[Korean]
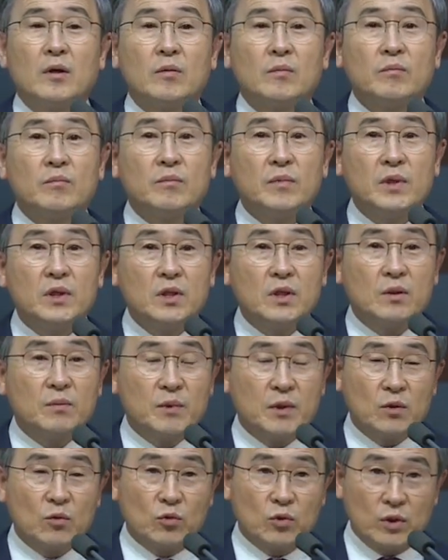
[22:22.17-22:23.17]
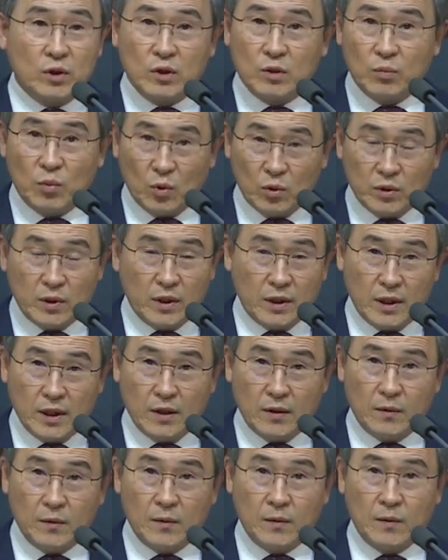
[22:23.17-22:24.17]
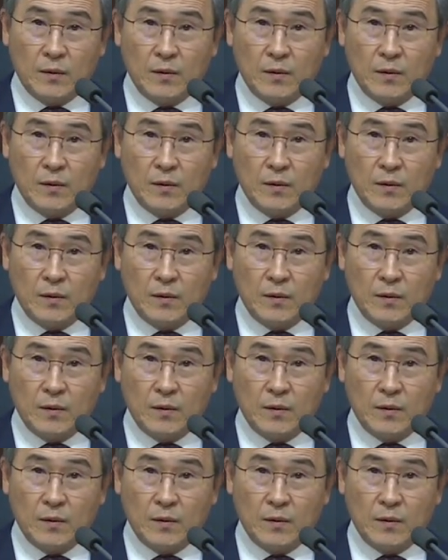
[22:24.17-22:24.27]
믿음이 우리를 복되게 하고